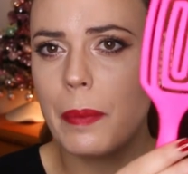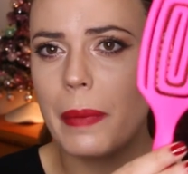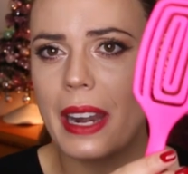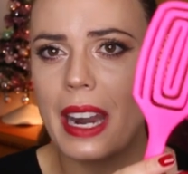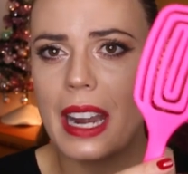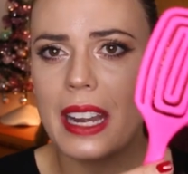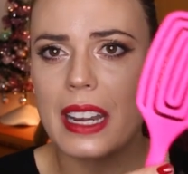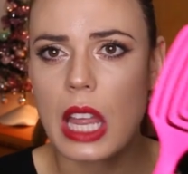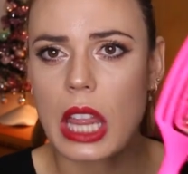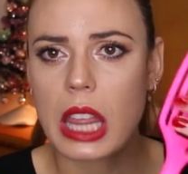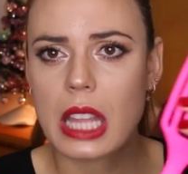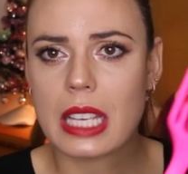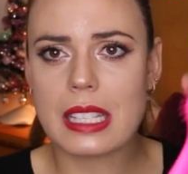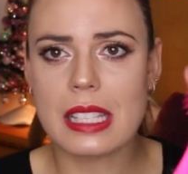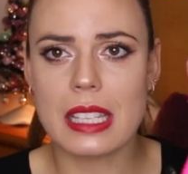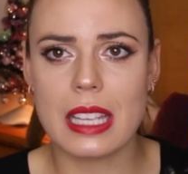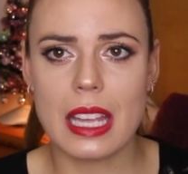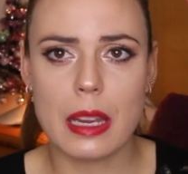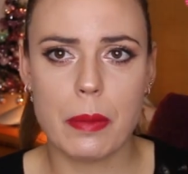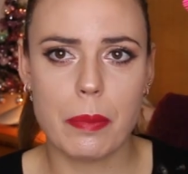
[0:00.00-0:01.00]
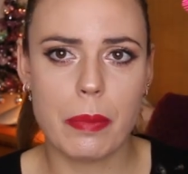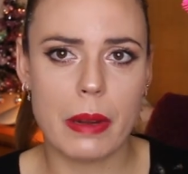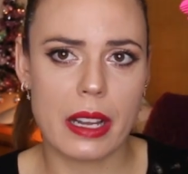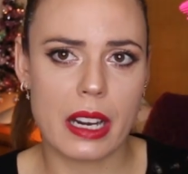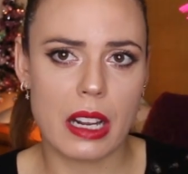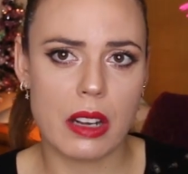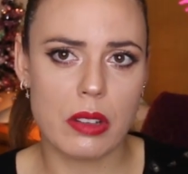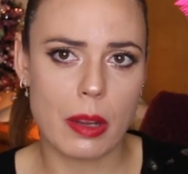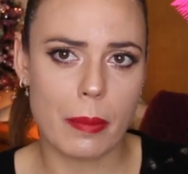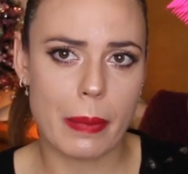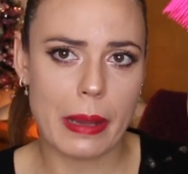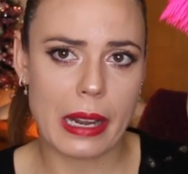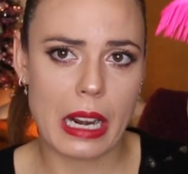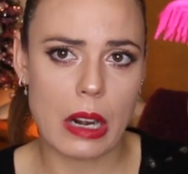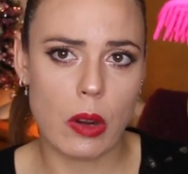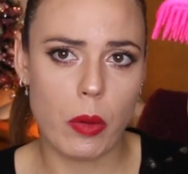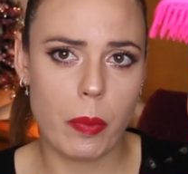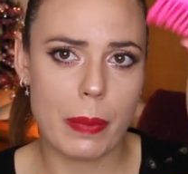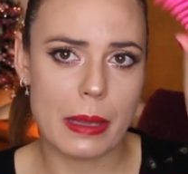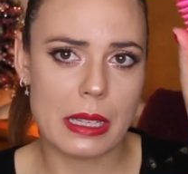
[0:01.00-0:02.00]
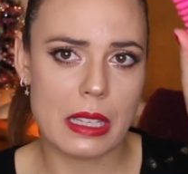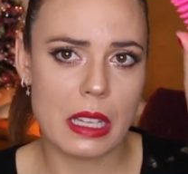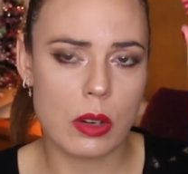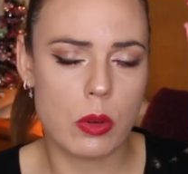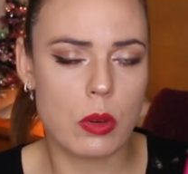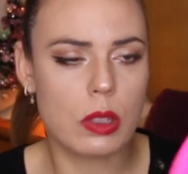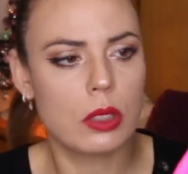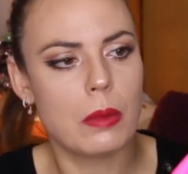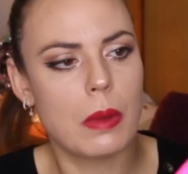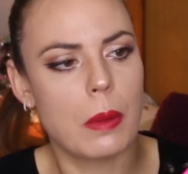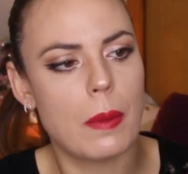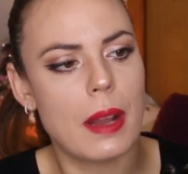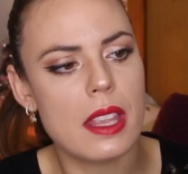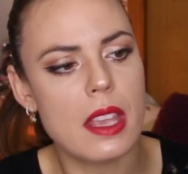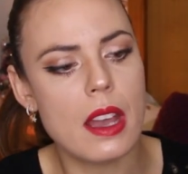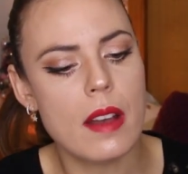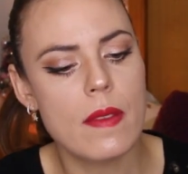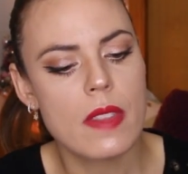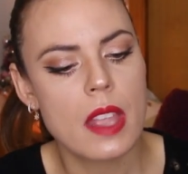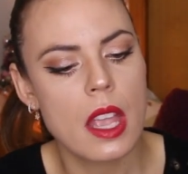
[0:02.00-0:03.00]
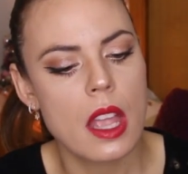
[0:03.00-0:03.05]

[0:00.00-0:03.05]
para el neceser, para ahora para el hospital cuando me vaya.